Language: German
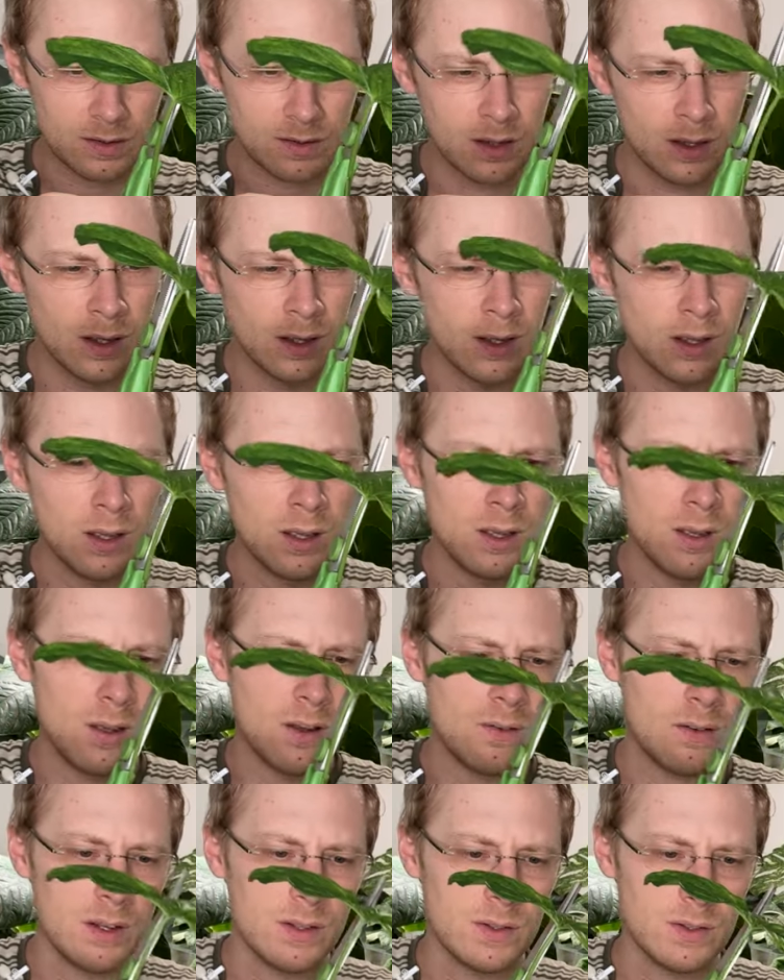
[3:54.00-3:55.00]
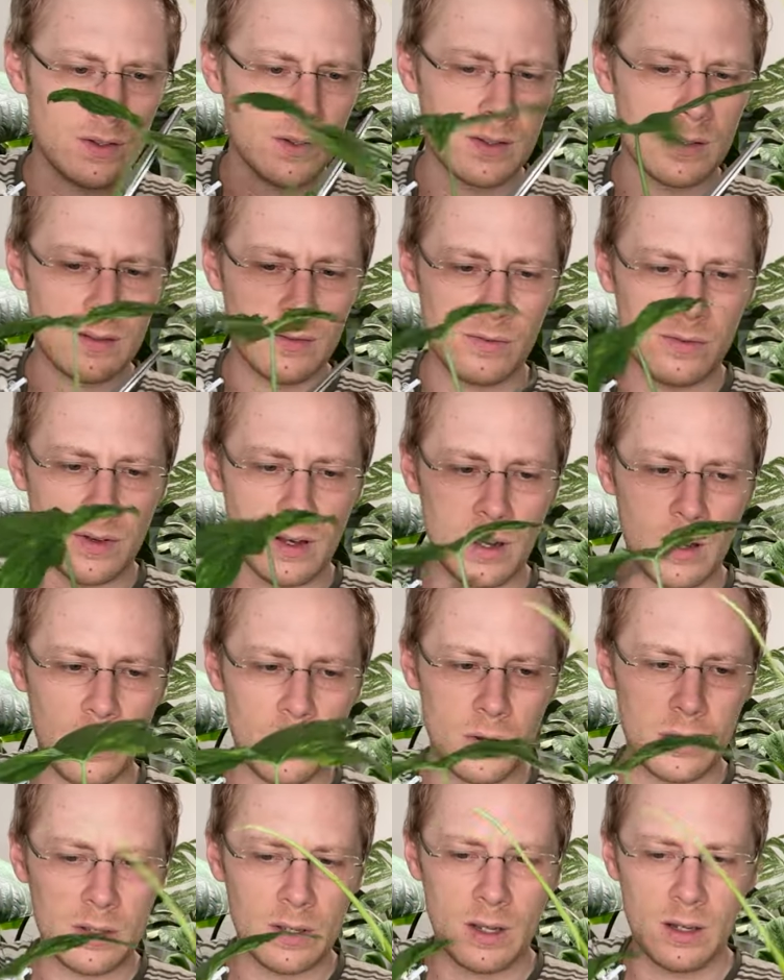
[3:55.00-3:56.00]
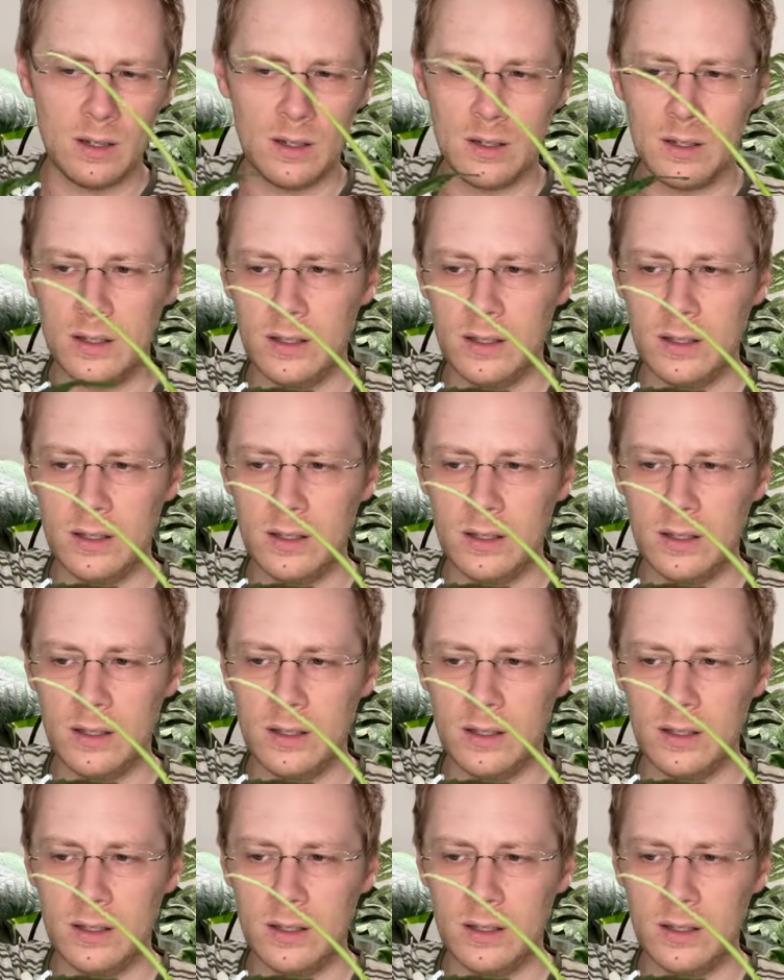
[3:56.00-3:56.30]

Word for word: ist, weil ansonsten fangen euch an,